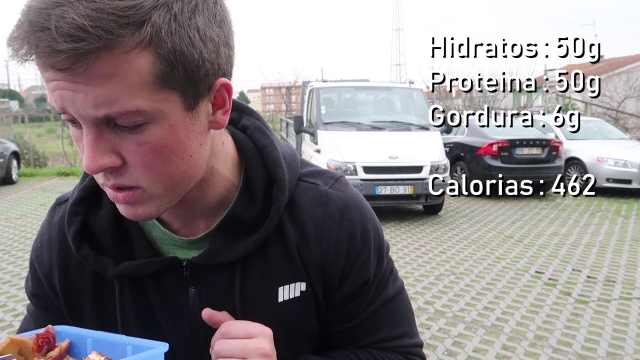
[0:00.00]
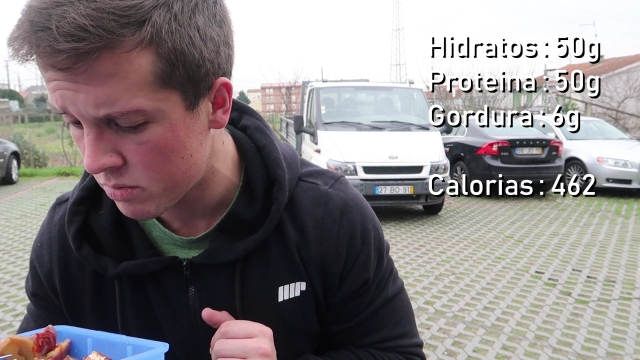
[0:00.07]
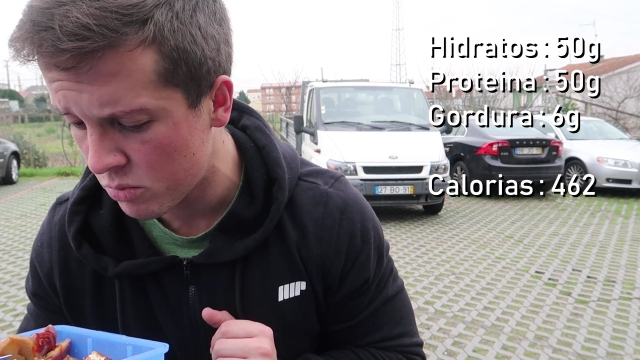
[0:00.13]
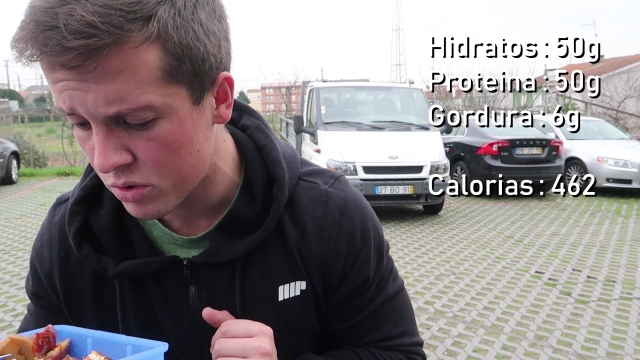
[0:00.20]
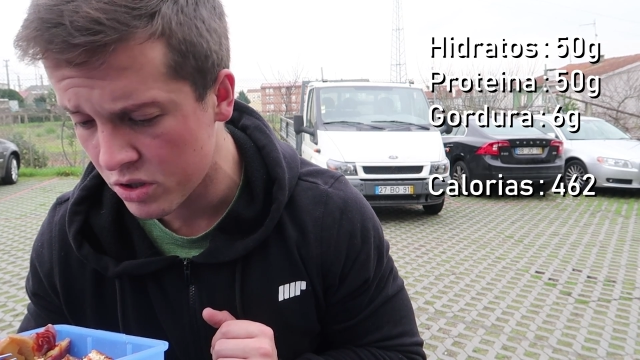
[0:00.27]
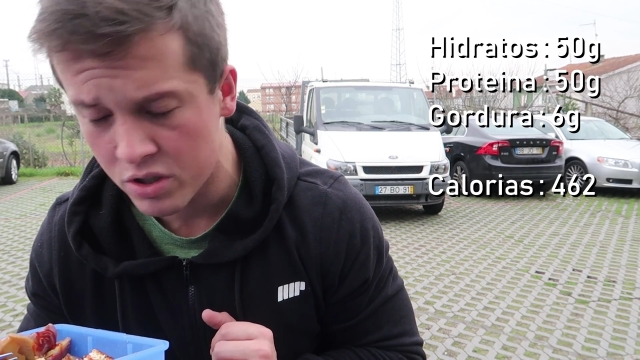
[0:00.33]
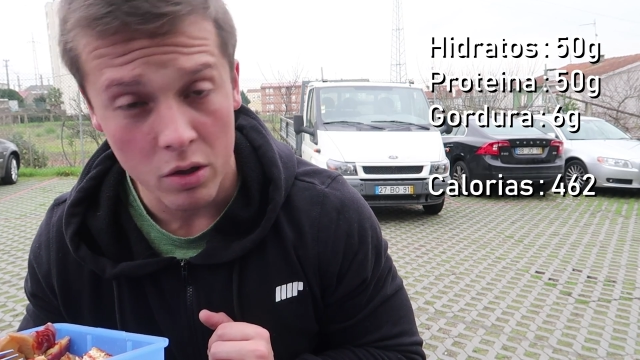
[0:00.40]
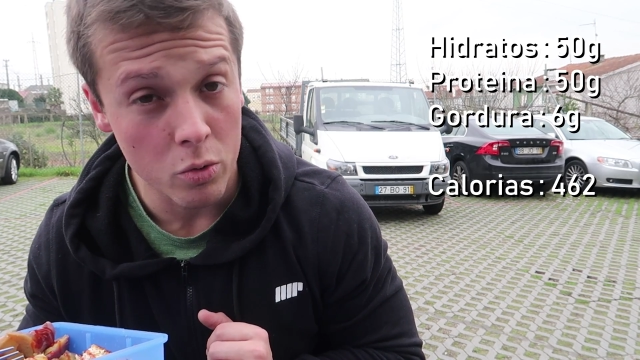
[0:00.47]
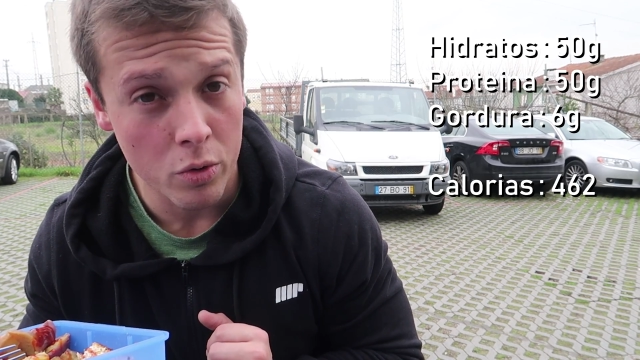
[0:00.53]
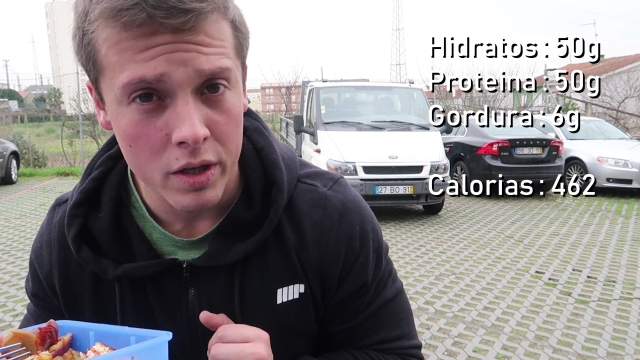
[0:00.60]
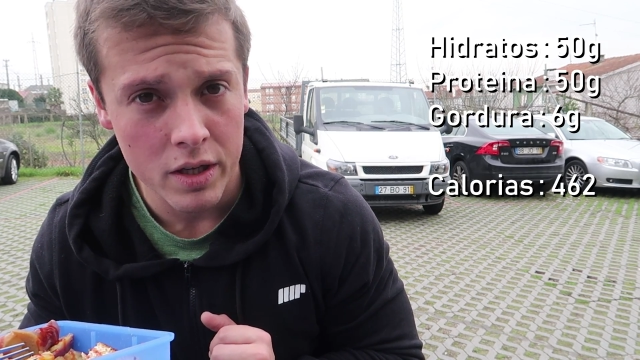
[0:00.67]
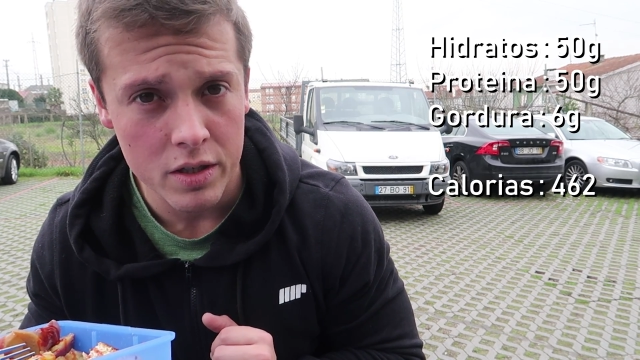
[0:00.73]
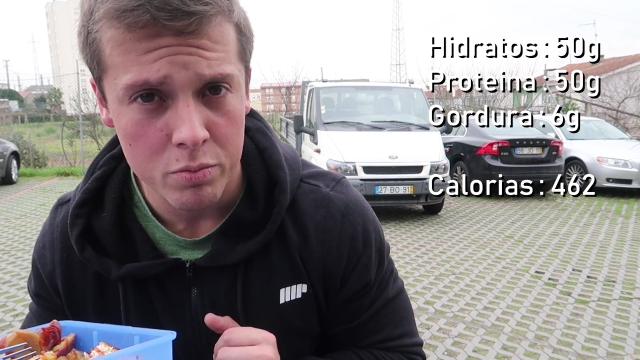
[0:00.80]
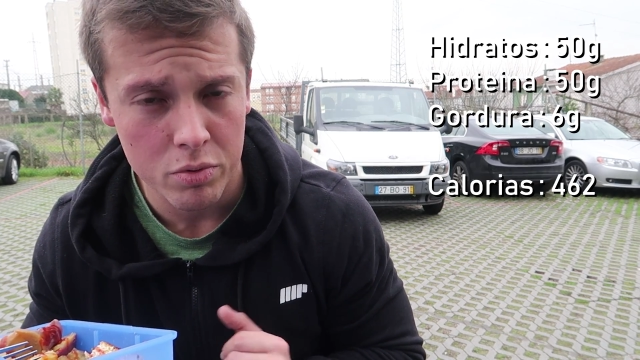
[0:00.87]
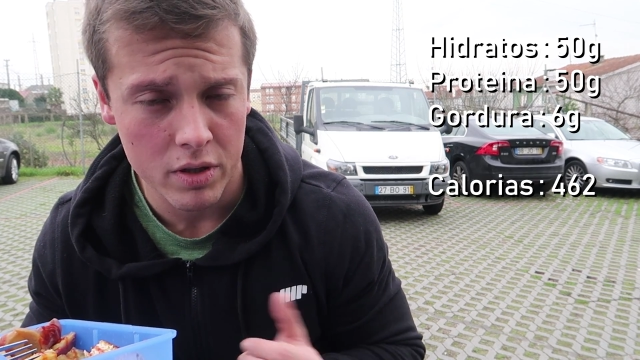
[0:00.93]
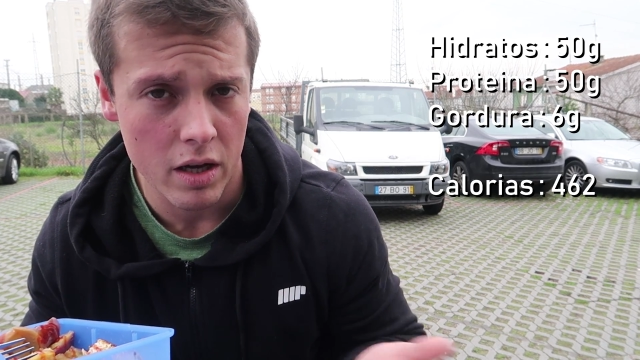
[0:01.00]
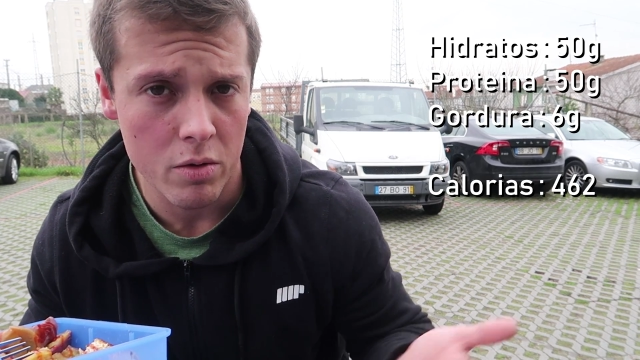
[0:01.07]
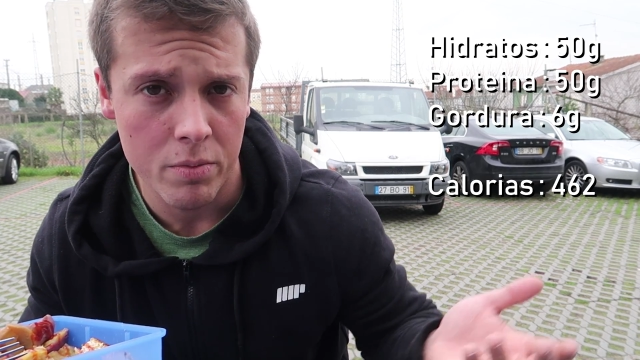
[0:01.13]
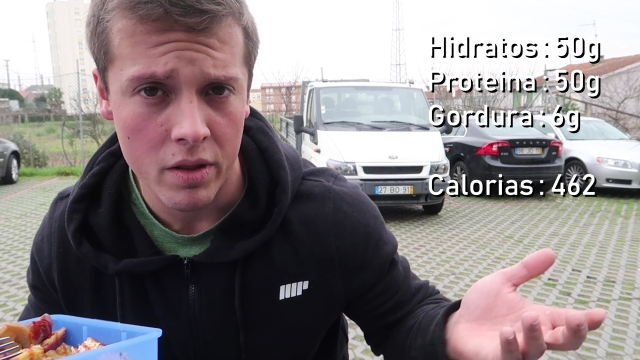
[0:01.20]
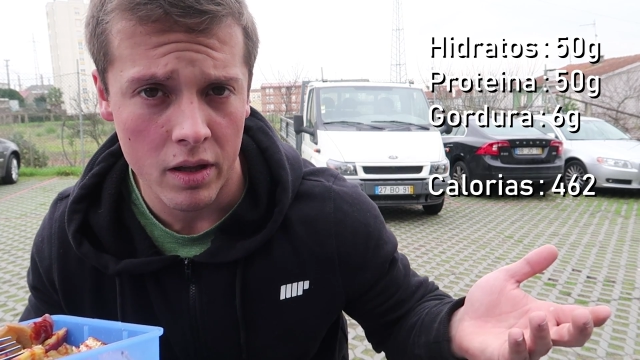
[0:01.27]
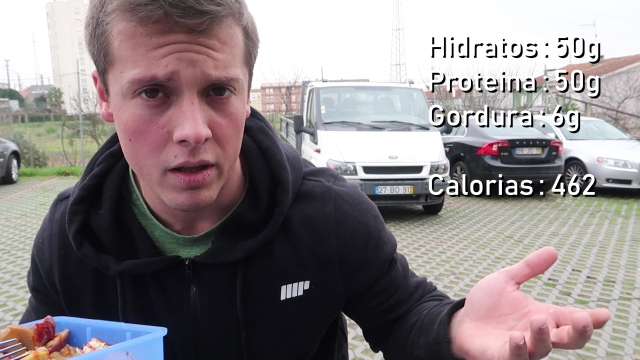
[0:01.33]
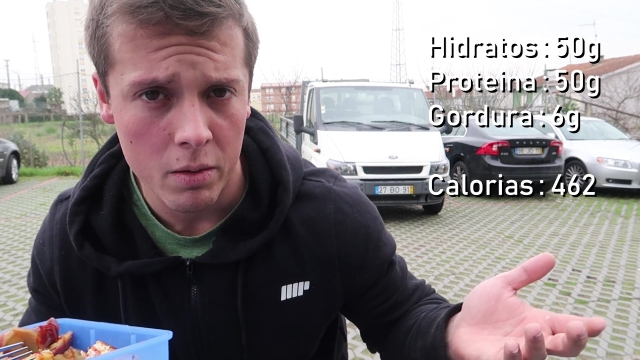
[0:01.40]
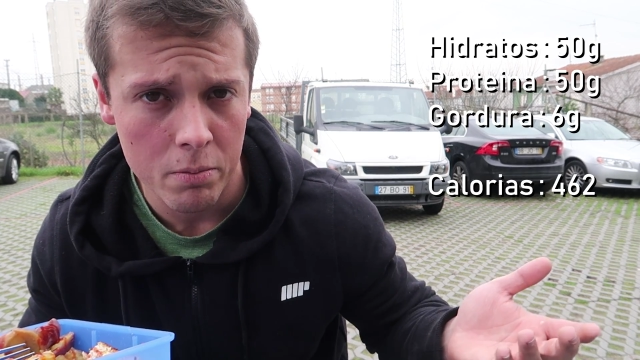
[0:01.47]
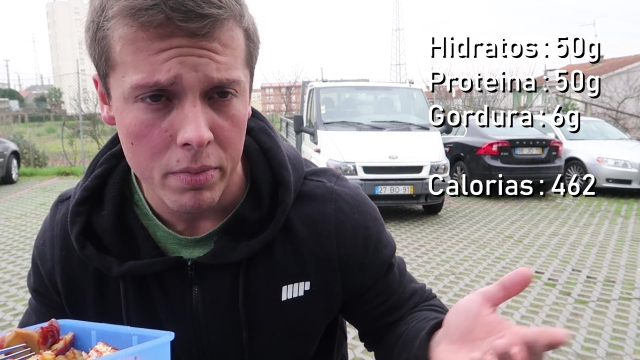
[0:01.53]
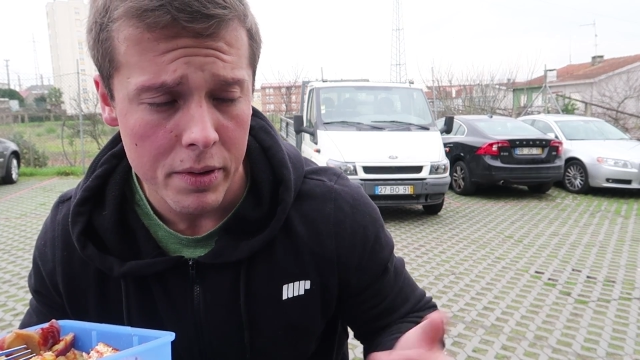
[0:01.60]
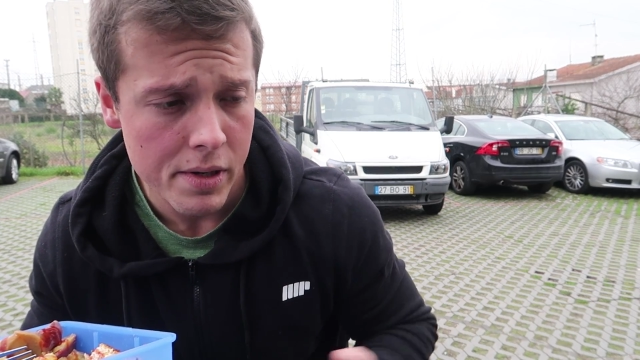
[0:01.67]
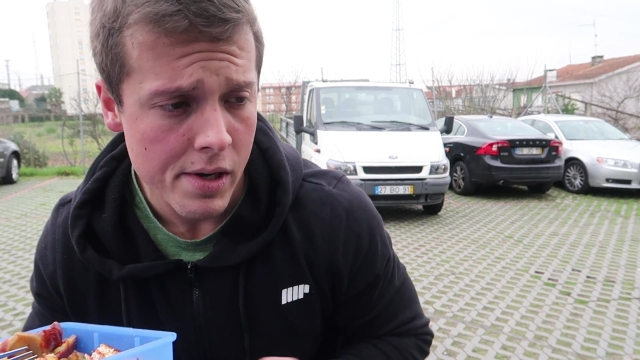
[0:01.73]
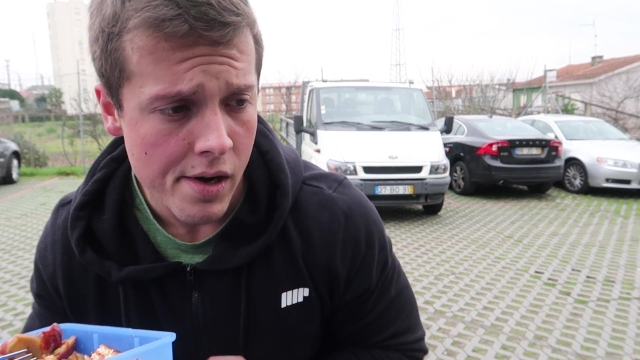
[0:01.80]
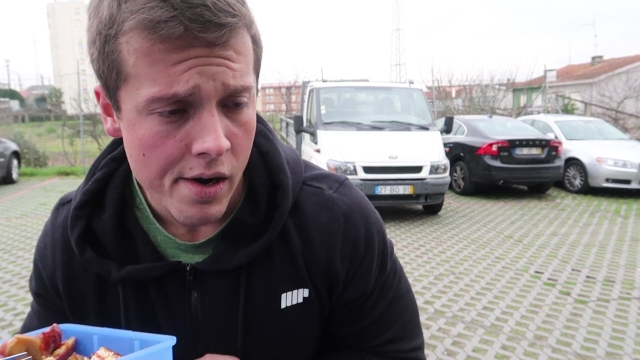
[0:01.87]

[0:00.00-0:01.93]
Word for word: muitas calorias porque é comida limpa.